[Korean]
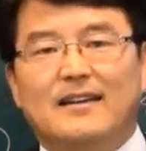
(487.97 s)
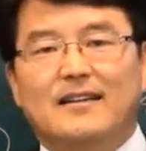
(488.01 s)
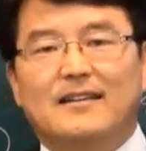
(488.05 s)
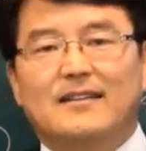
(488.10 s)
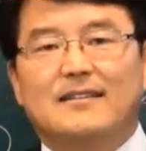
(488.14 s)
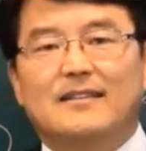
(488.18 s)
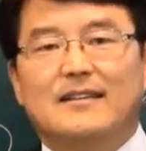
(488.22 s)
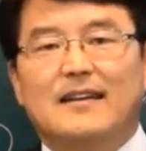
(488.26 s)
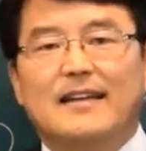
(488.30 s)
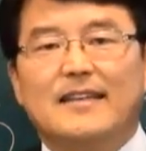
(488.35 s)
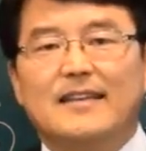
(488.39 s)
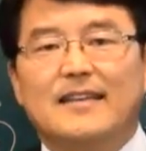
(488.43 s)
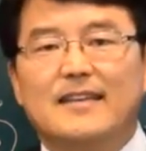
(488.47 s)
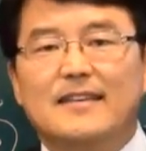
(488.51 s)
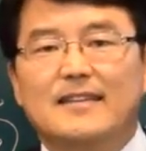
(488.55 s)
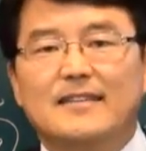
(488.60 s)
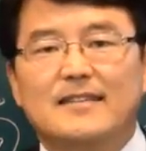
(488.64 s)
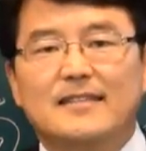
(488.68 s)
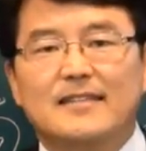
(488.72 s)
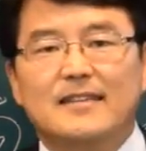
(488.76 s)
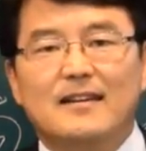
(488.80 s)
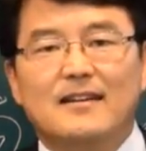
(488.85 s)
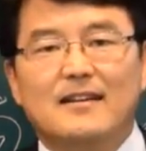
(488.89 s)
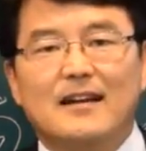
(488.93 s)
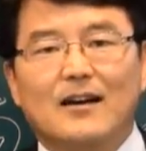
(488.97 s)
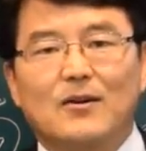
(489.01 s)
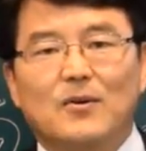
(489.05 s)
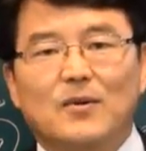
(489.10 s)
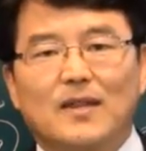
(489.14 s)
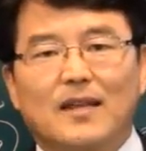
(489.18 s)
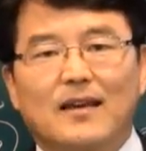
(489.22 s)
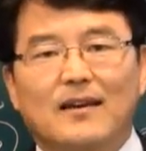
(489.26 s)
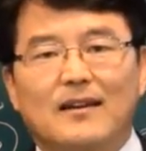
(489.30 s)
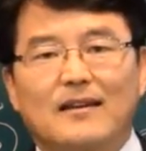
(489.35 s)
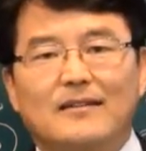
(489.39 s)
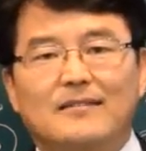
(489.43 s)
그러나 인시를 갖고
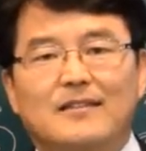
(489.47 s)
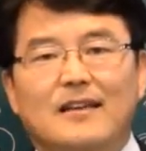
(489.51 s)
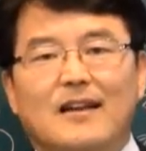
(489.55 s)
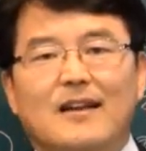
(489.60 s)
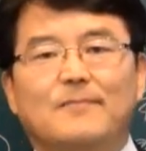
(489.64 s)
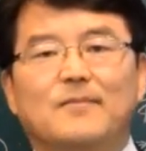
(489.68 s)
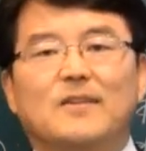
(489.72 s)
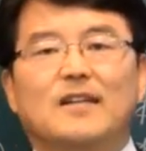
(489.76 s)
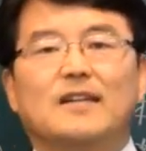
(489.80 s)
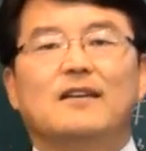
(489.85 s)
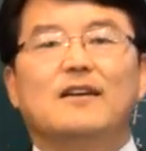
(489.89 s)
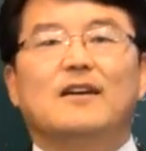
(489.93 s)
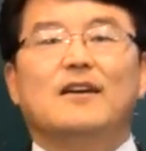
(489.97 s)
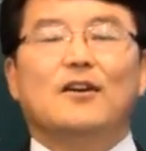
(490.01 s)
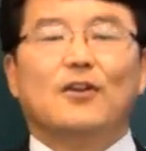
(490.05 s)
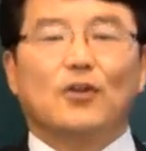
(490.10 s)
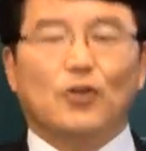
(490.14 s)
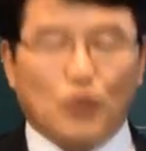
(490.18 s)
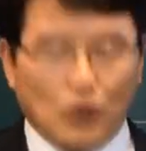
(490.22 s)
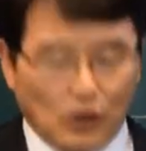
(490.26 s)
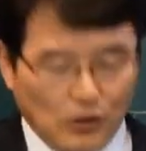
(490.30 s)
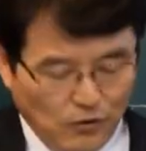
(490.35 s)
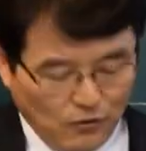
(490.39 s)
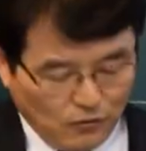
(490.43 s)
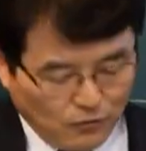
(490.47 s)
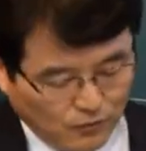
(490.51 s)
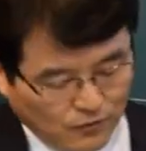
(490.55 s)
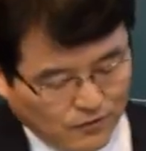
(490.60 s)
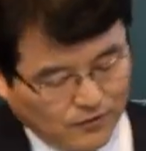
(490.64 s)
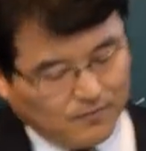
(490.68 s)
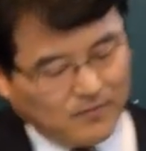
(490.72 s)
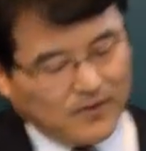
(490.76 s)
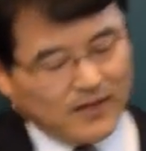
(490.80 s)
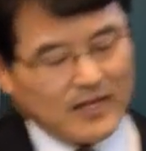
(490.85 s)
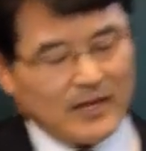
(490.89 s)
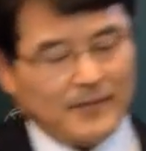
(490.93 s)
태어난 사람들은
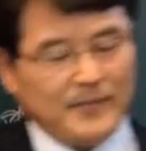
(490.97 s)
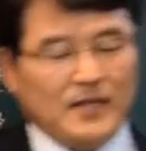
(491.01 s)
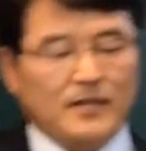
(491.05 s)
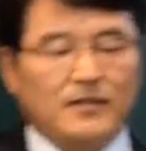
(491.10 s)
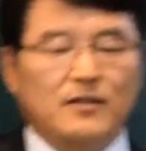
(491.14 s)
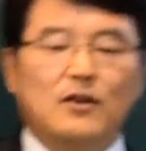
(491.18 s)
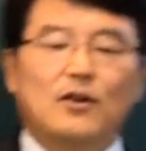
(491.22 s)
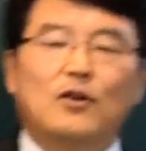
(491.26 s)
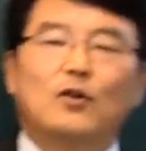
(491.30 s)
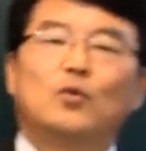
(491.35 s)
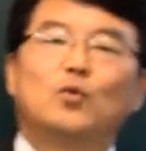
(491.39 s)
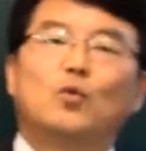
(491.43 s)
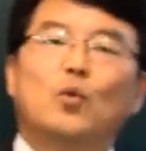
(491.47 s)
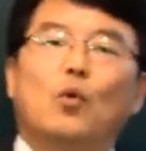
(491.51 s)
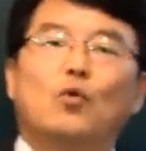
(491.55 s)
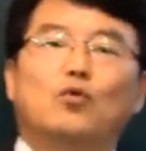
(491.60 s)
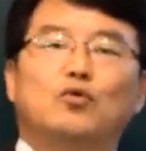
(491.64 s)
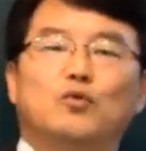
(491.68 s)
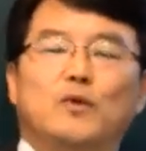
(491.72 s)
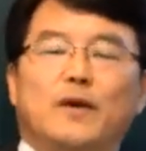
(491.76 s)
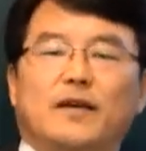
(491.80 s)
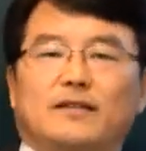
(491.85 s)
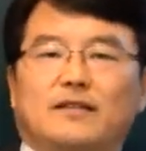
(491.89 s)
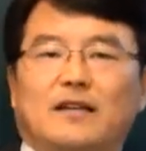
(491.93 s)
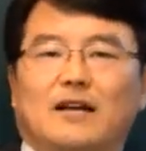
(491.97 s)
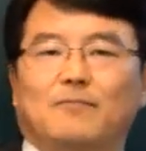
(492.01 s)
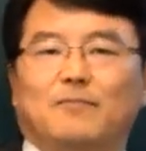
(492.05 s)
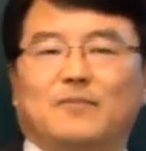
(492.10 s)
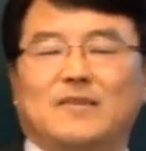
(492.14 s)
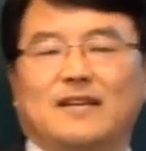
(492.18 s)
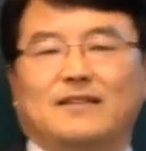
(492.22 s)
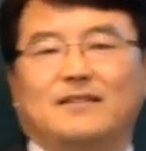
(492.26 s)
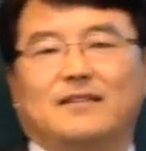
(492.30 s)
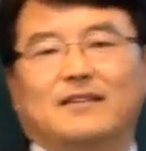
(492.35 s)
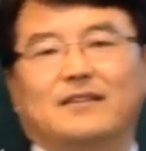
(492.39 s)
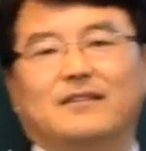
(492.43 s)
결국은 뭐냐면 노후의 삶
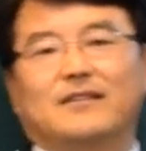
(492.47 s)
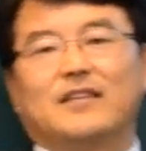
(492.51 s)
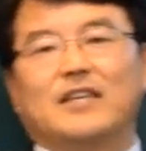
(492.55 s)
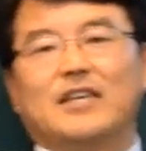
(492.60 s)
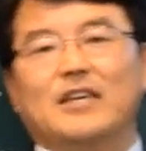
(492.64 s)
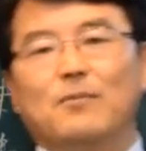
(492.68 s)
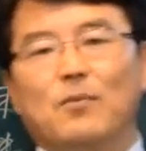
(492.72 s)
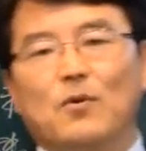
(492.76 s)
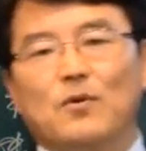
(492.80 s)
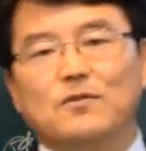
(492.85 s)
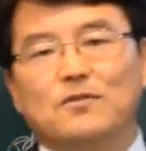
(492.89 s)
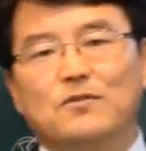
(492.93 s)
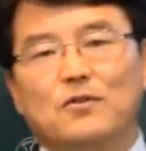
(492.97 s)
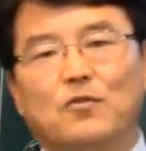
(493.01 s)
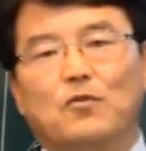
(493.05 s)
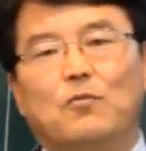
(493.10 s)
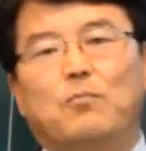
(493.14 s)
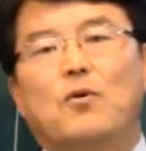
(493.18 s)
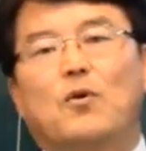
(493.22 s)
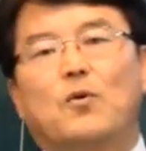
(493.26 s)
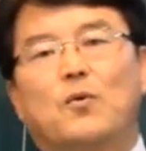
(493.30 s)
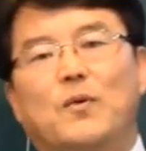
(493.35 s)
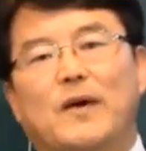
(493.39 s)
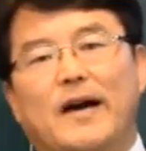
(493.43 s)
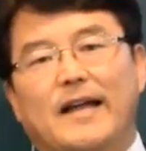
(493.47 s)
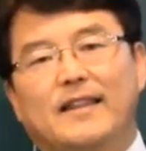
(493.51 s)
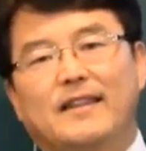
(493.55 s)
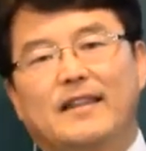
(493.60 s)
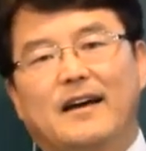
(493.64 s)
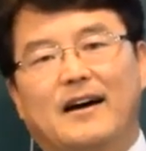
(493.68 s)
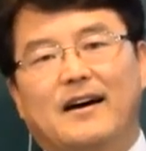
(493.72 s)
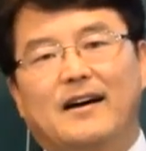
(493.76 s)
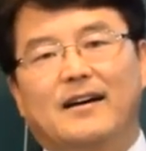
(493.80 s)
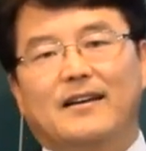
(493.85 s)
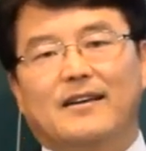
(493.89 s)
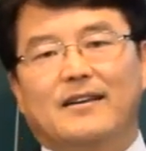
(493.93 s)
자체는 기본적으로
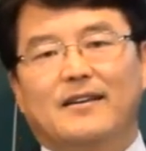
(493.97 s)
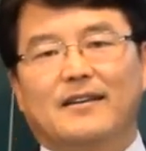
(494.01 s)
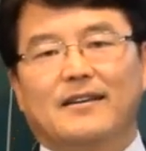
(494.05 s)
복구한다.